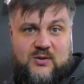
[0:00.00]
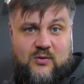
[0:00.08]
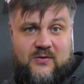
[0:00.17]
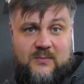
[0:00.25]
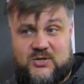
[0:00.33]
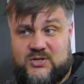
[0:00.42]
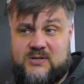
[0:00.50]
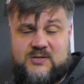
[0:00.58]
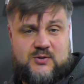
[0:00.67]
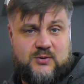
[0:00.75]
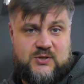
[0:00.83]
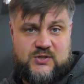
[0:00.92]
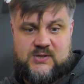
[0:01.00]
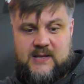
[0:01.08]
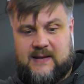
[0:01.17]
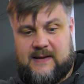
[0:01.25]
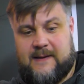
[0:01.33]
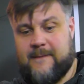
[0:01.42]
новая машина, 100 тысяч
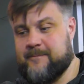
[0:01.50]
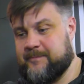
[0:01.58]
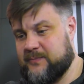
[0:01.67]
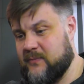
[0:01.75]
для